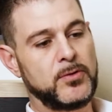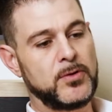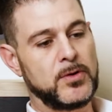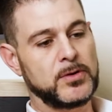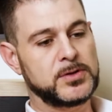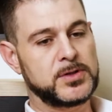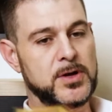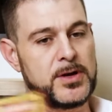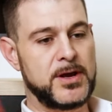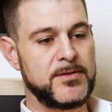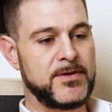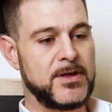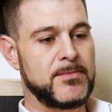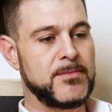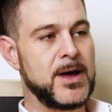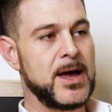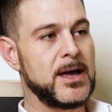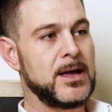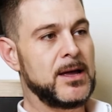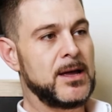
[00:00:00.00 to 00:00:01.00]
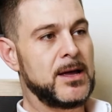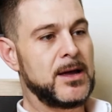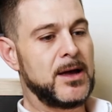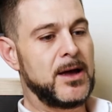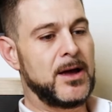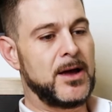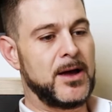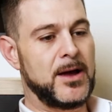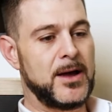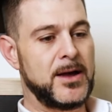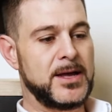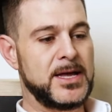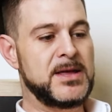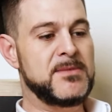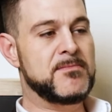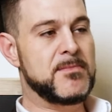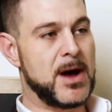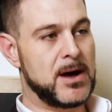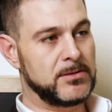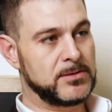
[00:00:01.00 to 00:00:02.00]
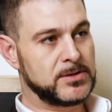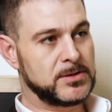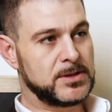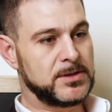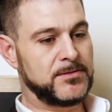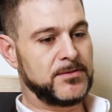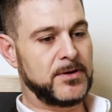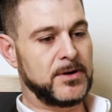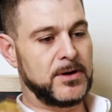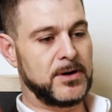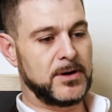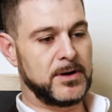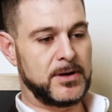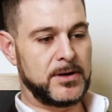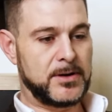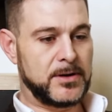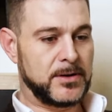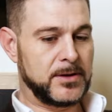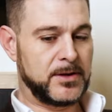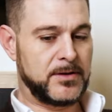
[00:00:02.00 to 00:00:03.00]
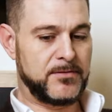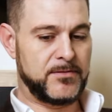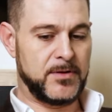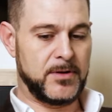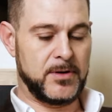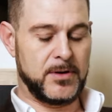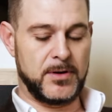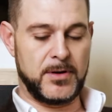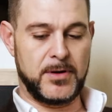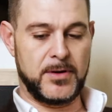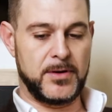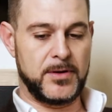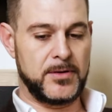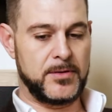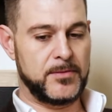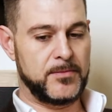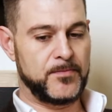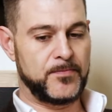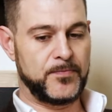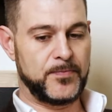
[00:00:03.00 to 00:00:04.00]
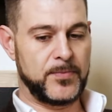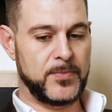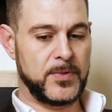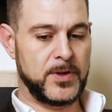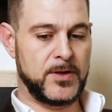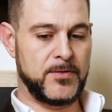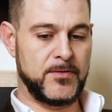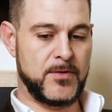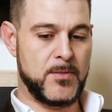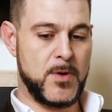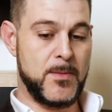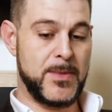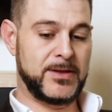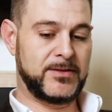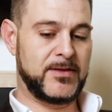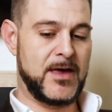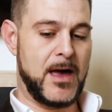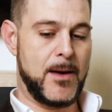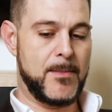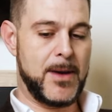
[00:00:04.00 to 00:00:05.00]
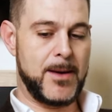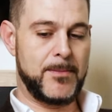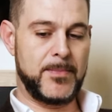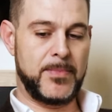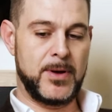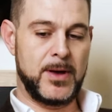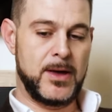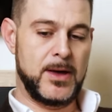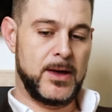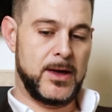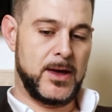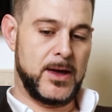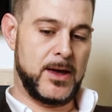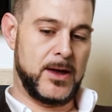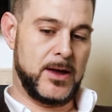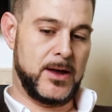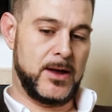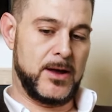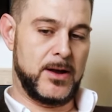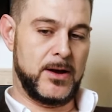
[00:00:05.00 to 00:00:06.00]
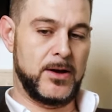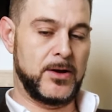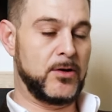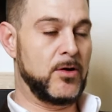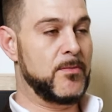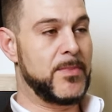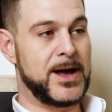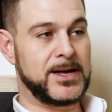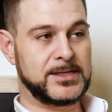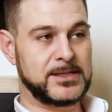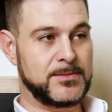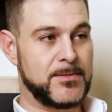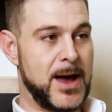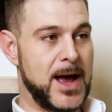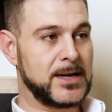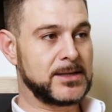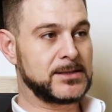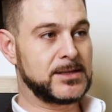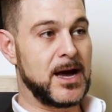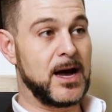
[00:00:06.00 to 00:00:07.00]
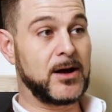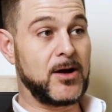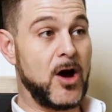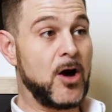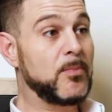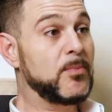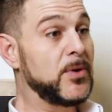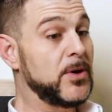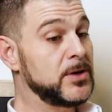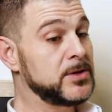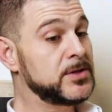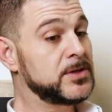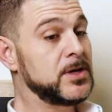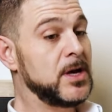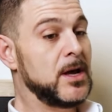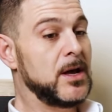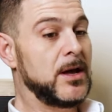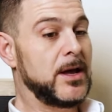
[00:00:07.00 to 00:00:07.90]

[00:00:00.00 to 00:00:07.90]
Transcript: Donc, c'est un événement euh, immense qui va, qui, va, qui va me mettre la map, euh, le groupe Encore plus. Encore plus.